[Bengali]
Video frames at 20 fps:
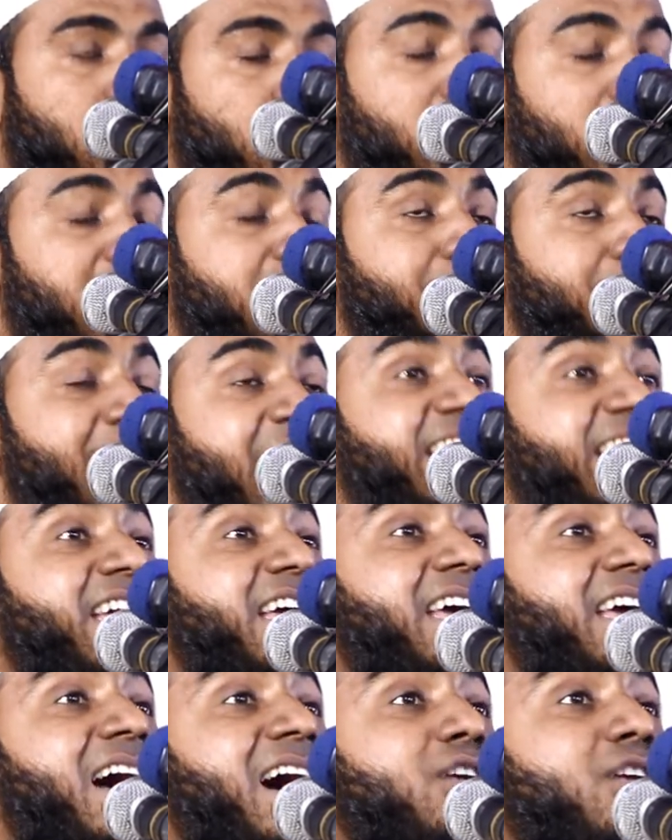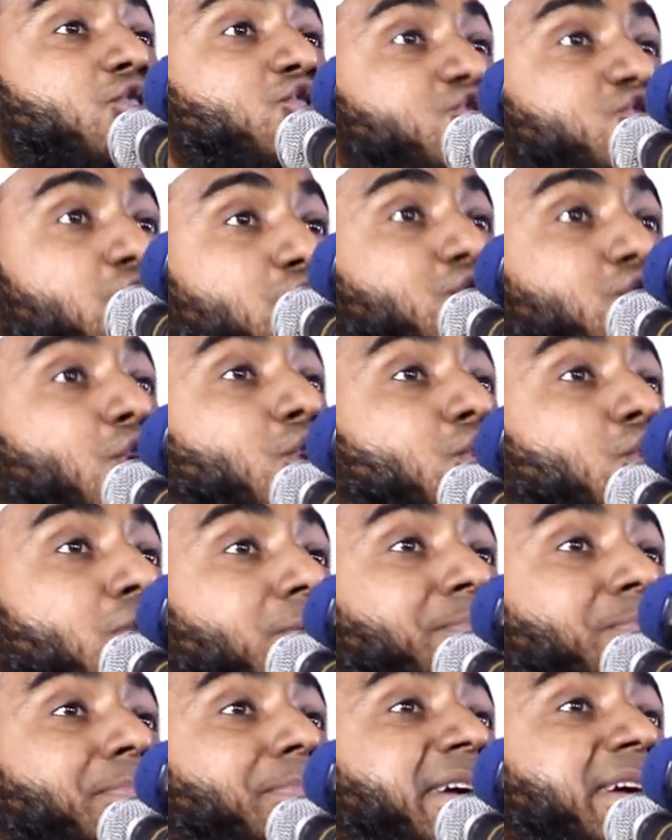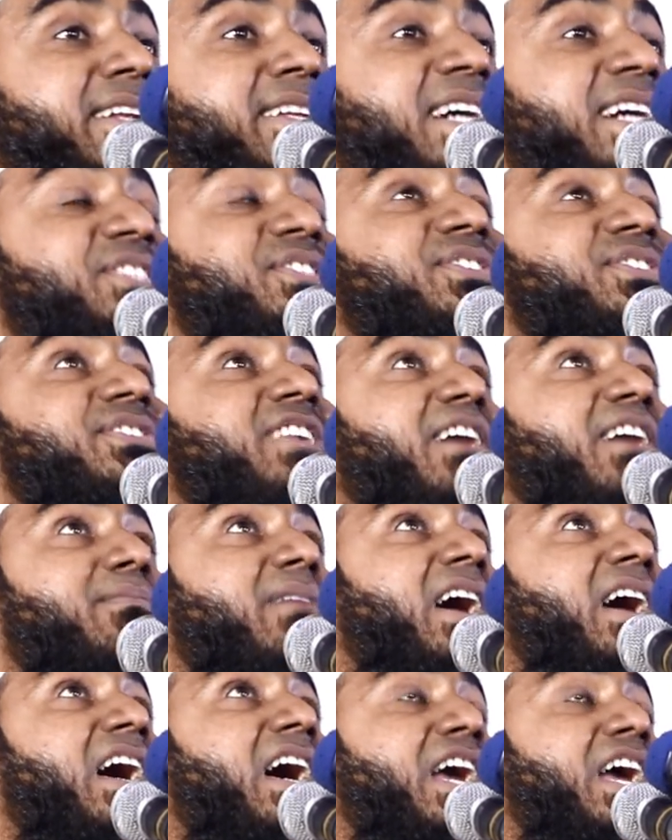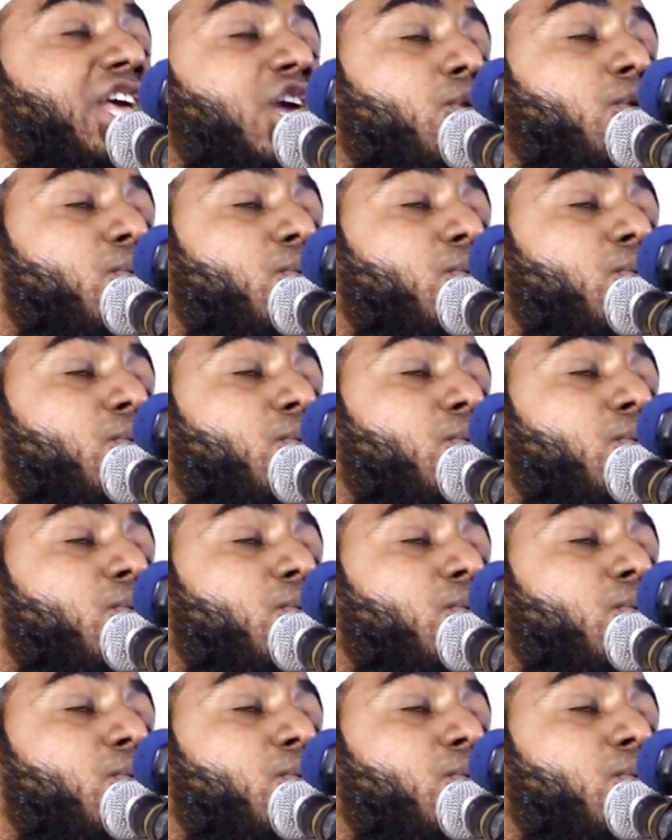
কুল মাইয়ারযুকুকুম মিনাস সামাই